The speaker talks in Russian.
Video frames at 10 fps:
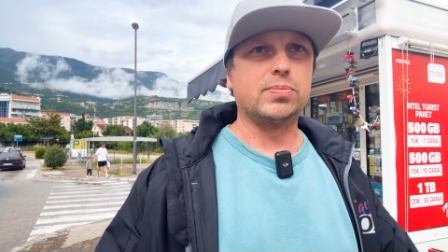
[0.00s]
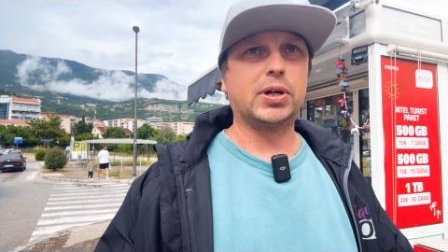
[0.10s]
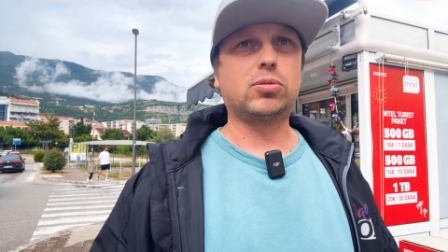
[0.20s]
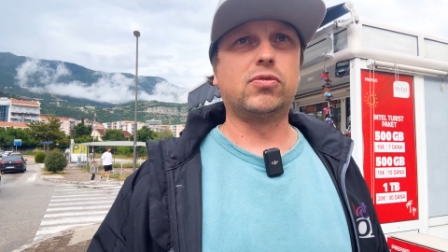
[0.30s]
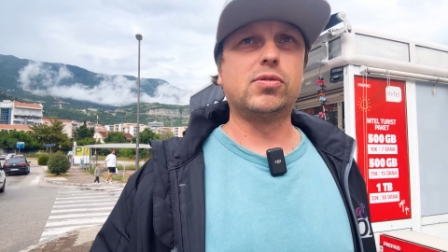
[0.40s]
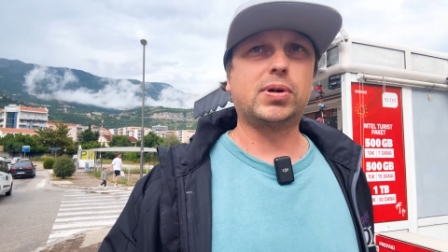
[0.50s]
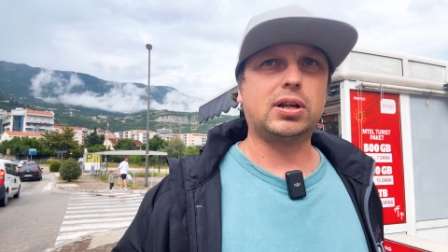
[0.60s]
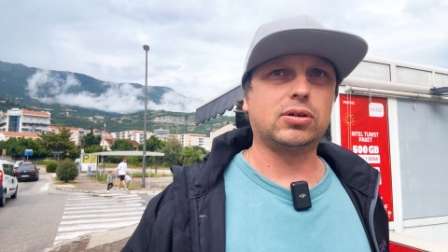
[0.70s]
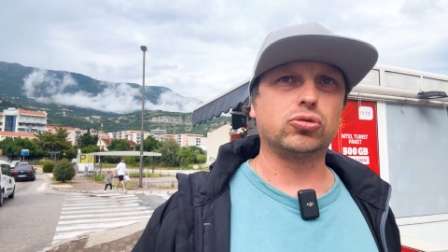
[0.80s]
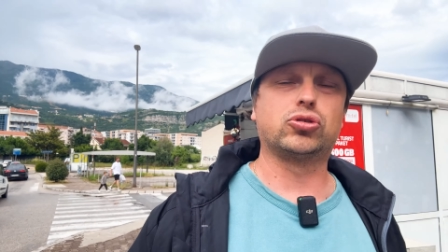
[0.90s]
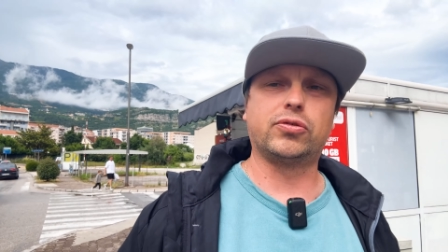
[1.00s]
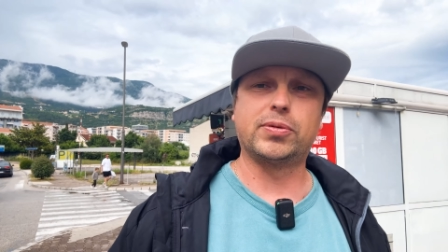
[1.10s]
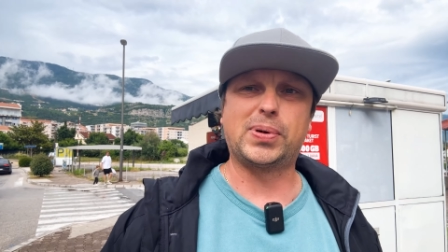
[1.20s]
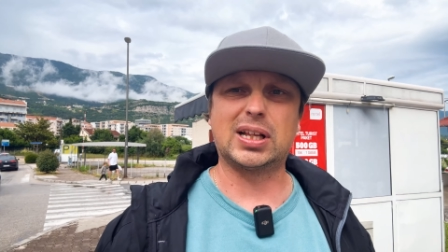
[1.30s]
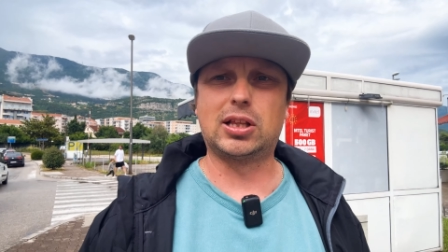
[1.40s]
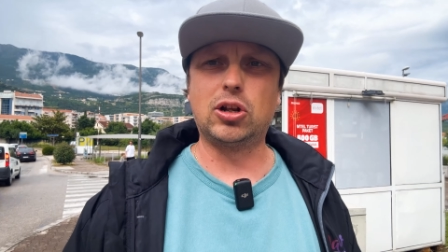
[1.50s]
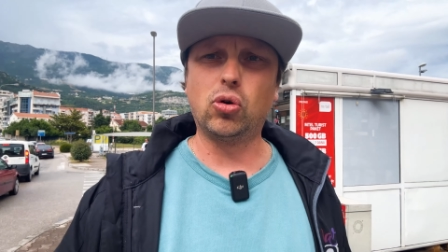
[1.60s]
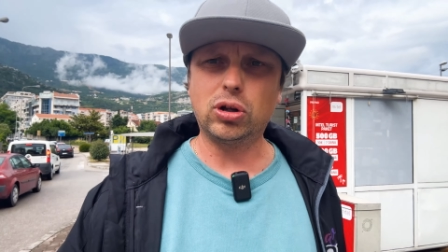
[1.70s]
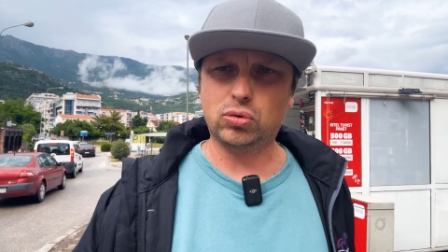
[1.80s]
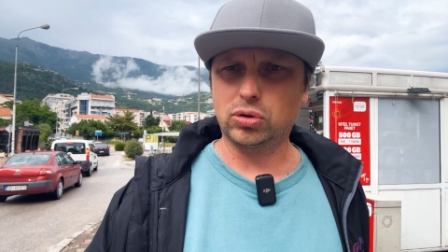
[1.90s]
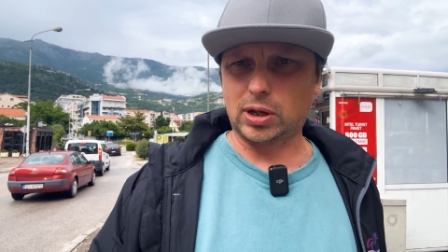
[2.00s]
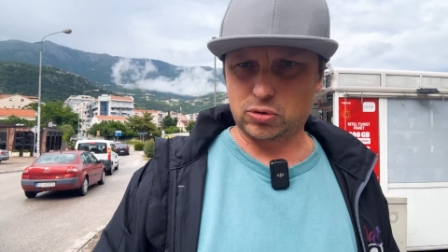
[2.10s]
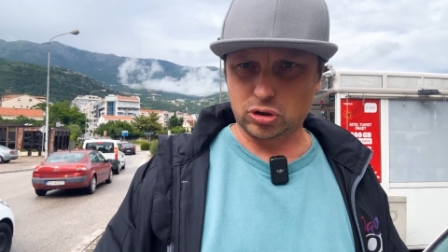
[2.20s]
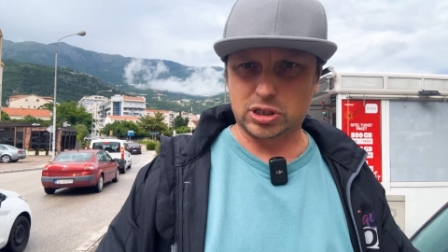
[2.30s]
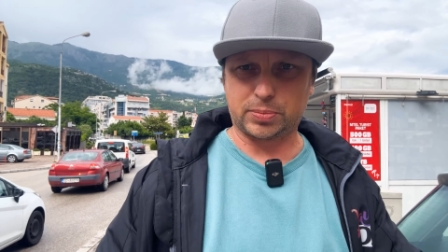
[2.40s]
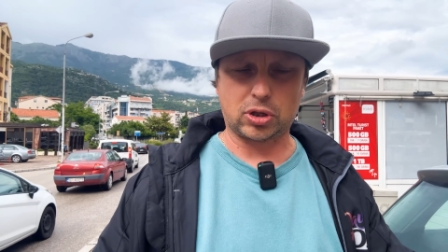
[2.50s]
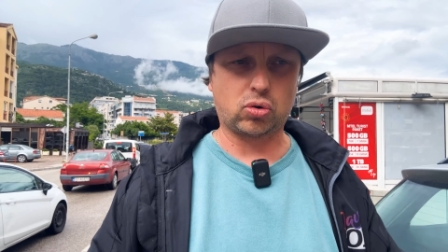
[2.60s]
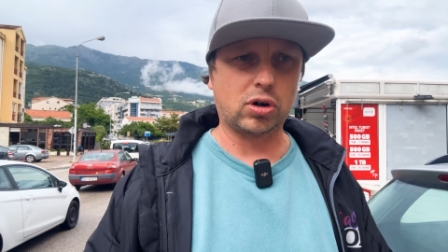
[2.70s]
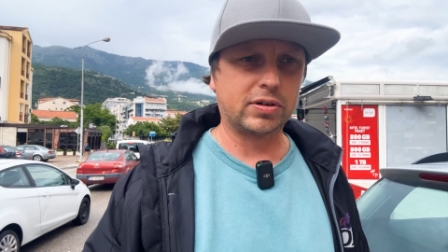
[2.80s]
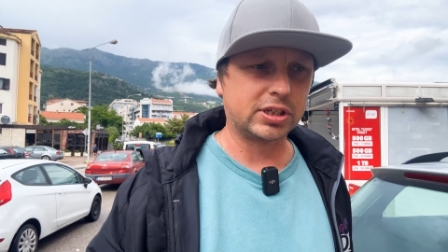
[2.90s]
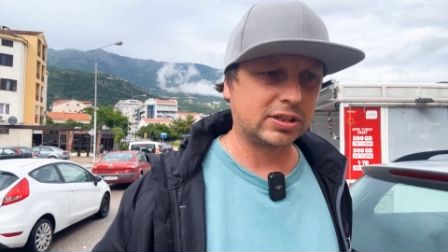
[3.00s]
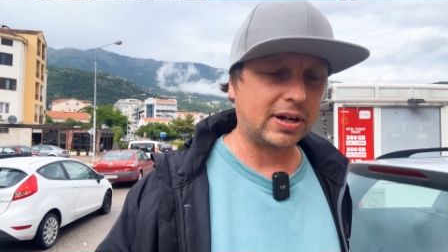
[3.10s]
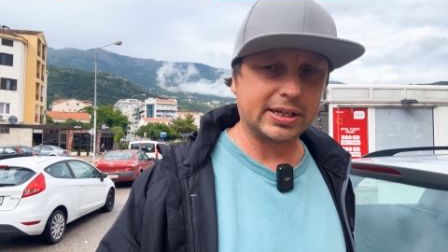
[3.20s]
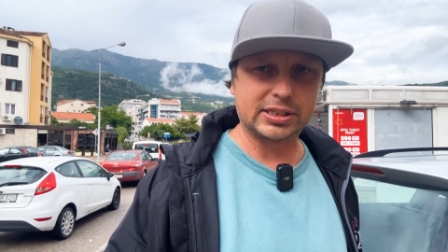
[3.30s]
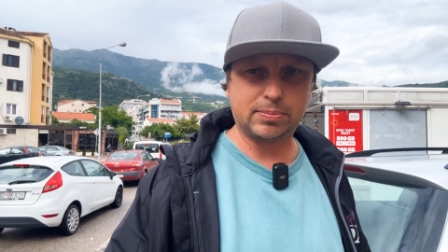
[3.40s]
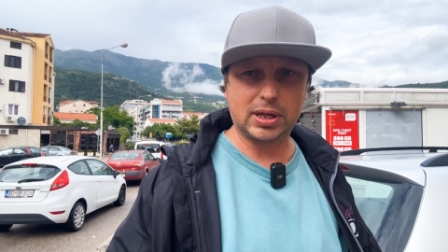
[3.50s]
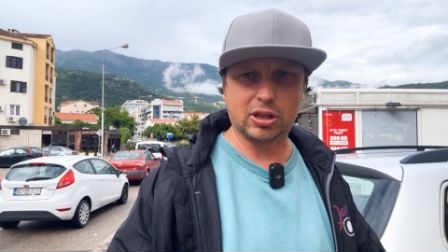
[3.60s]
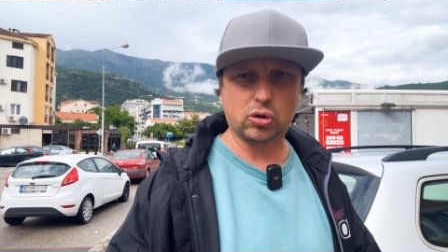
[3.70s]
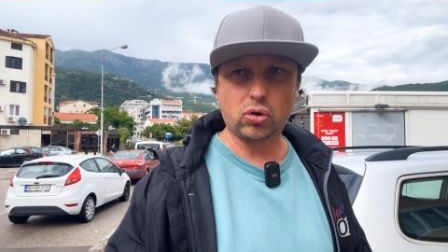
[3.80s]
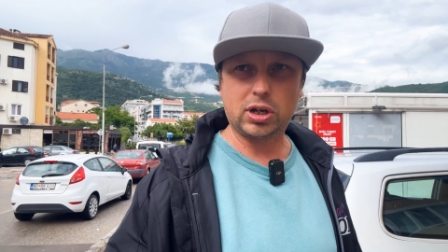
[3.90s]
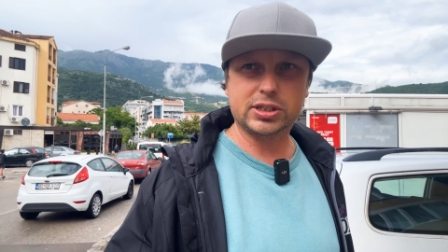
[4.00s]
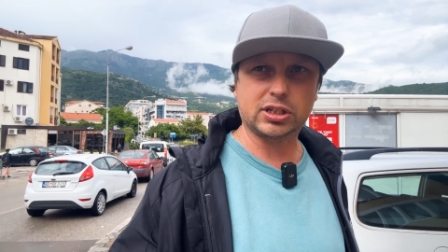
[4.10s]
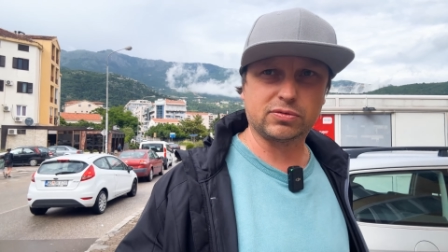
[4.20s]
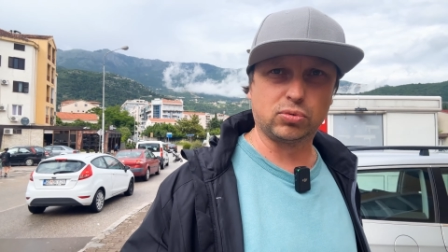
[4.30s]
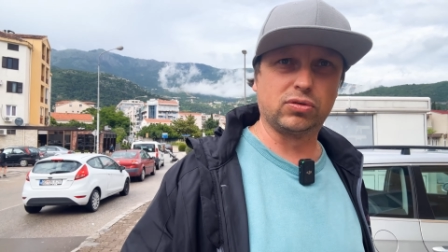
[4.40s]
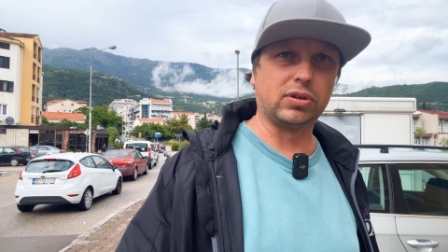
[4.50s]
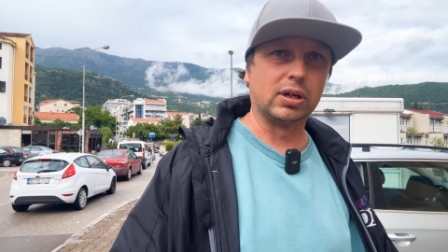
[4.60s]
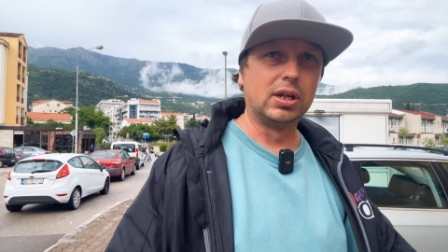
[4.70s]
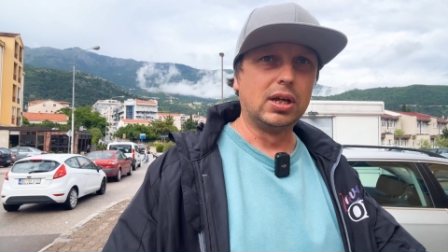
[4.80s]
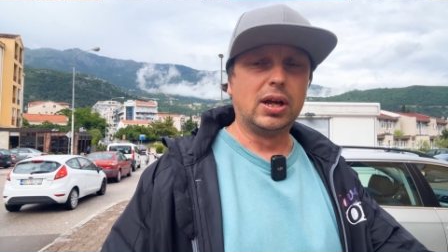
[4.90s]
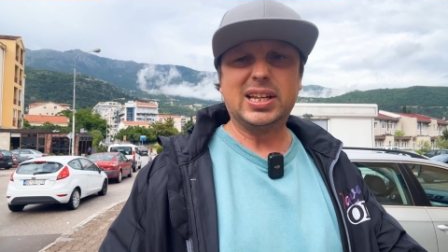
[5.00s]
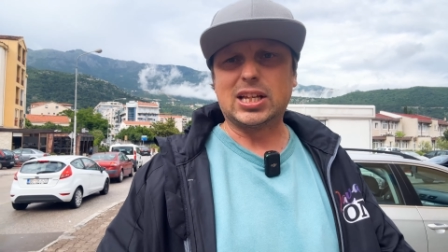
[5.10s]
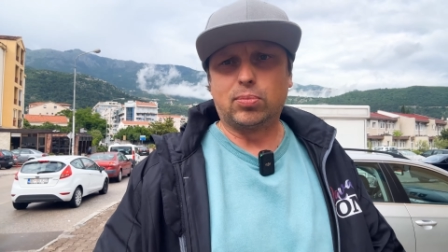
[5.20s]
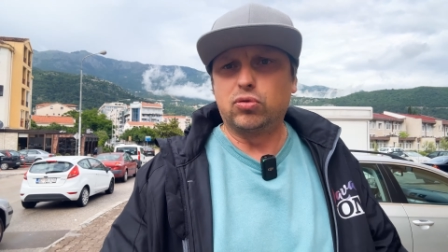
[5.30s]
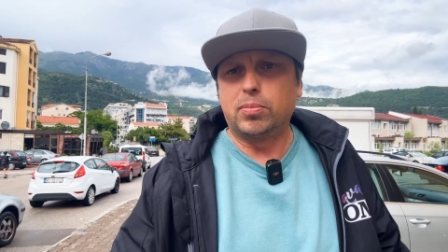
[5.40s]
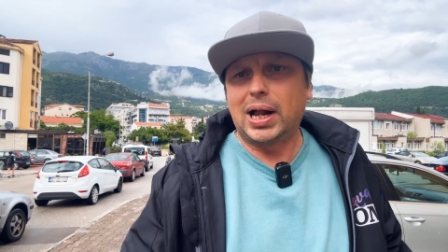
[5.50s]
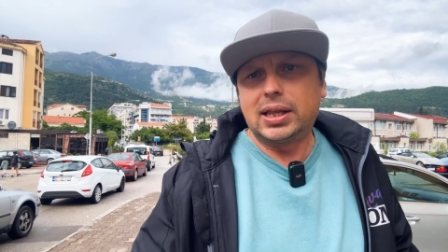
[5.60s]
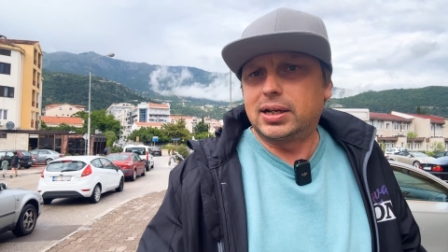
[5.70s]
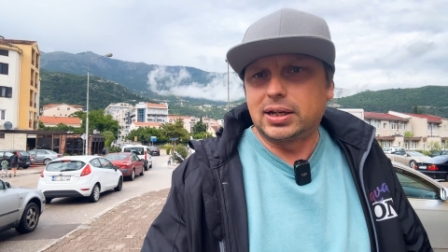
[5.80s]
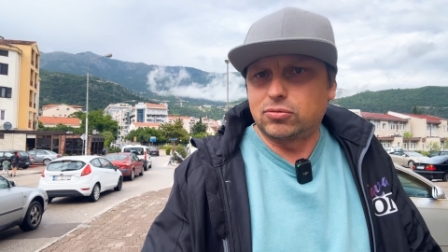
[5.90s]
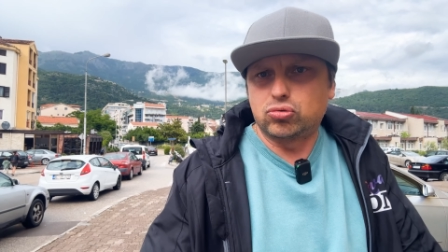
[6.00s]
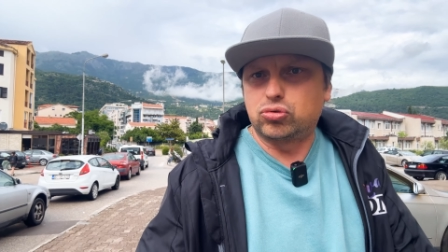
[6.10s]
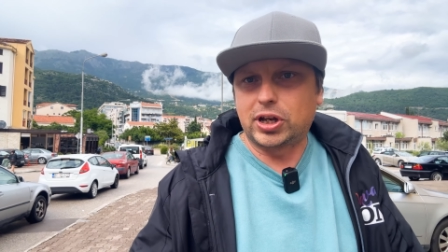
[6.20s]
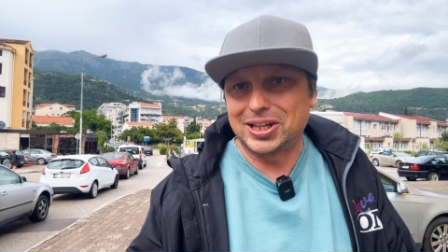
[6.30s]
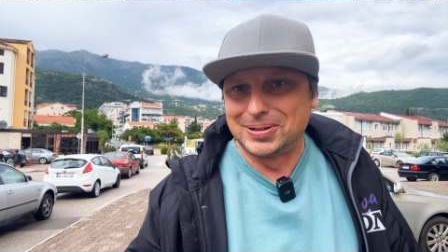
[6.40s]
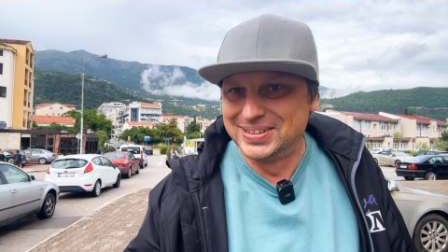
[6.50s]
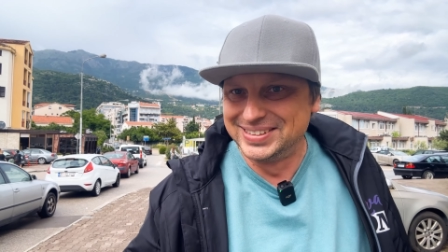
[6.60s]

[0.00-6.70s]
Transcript: Поэтому выбрали условно продленку, там что-то типа такого называется, белый кролик здесь в Будве. Не знаю, Будва маленькая, тут все рядом.